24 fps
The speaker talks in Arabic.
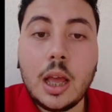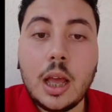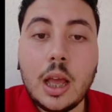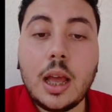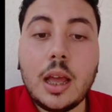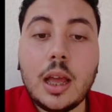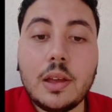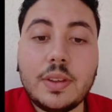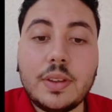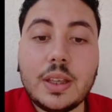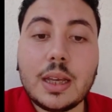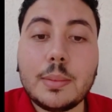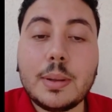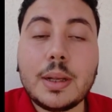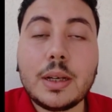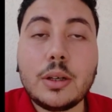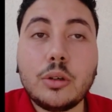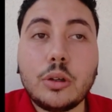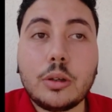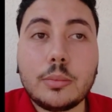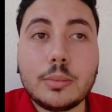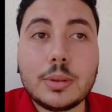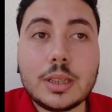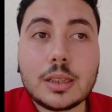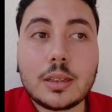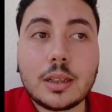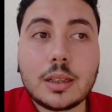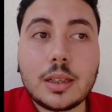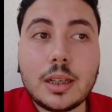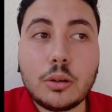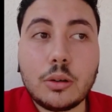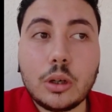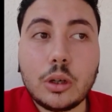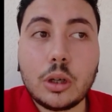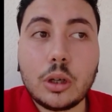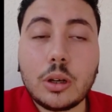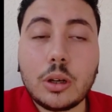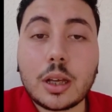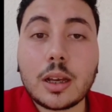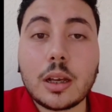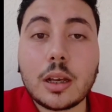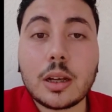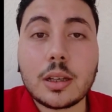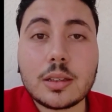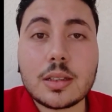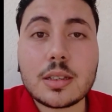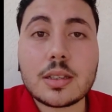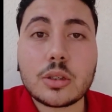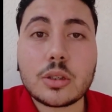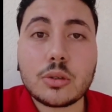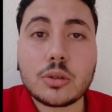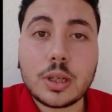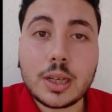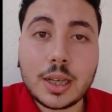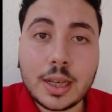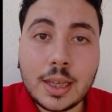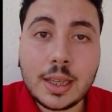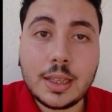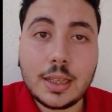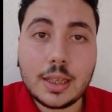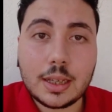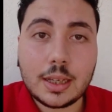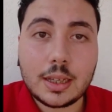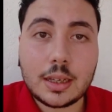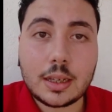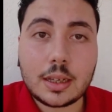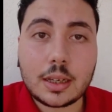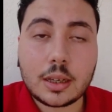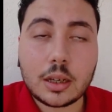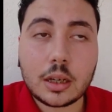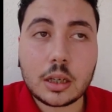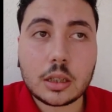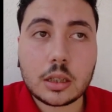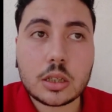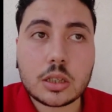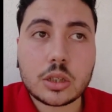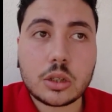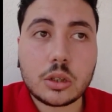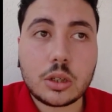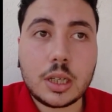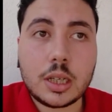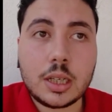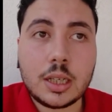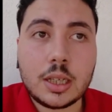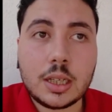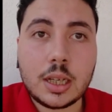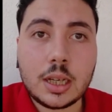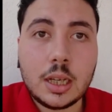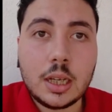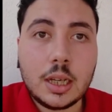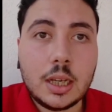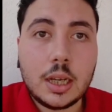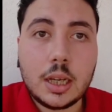آه، في كمان نوع من التداول اللي هو الخيارات الثنائيه الخيارات الثنائيه